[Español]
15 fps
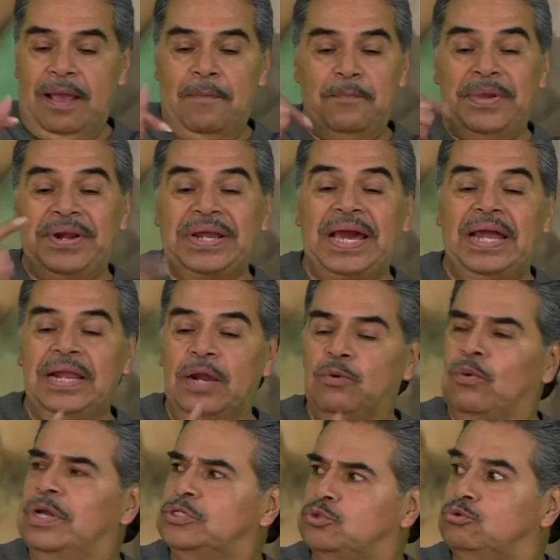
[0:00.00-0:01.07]
me regalan
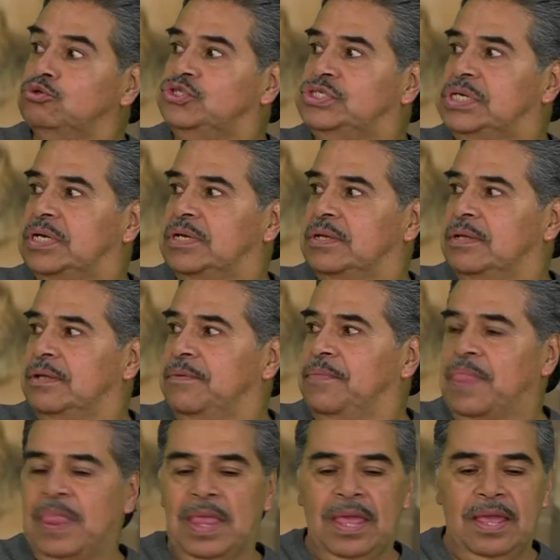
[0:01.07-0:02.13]
un estuche.
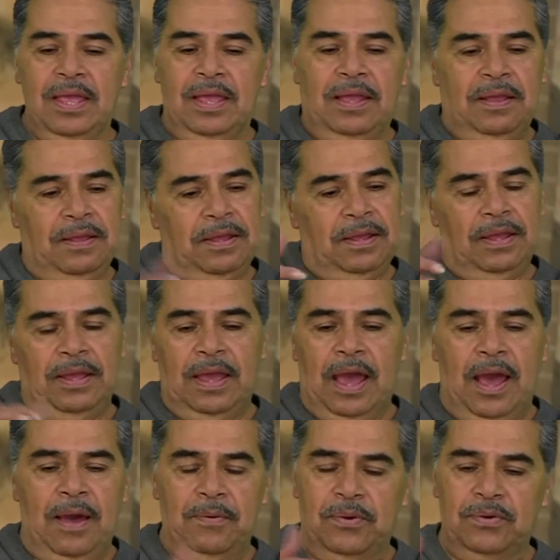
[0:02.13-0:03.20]

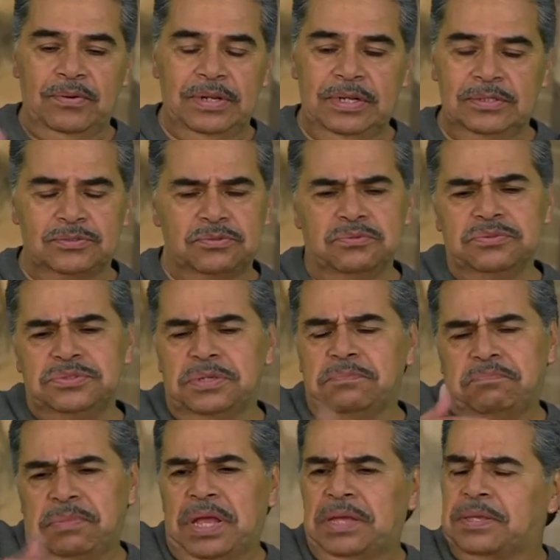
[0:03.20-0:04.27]
Abro el estuche,
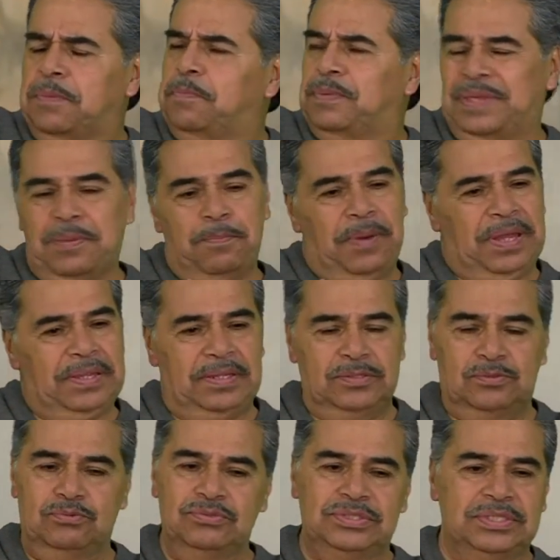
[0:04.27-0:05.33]
ah, qué, padre
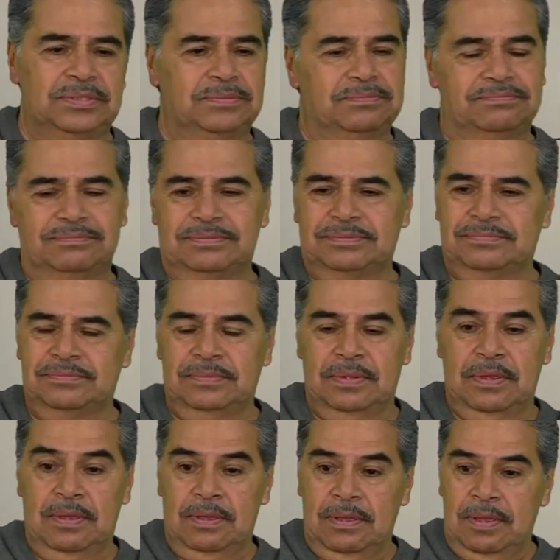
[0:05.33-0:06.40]
estuche.
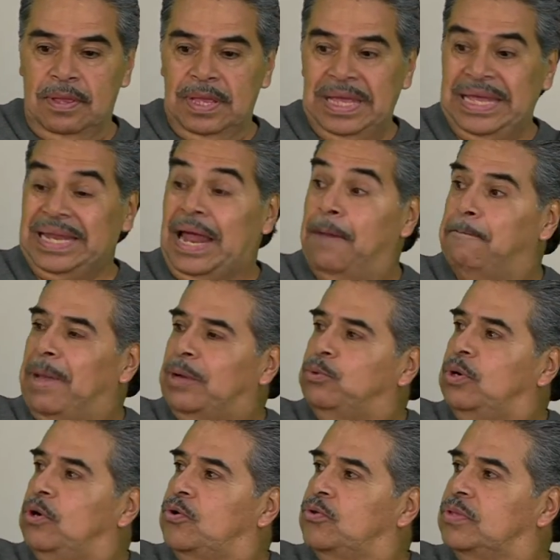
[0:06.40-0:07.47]
Era
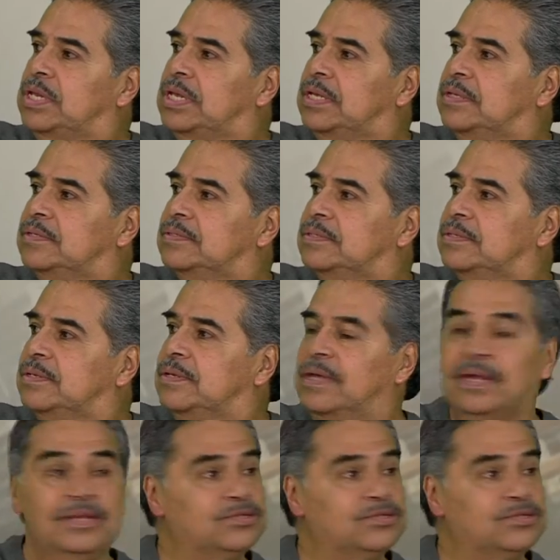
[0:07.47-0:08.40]
Manuel Rodríguez, el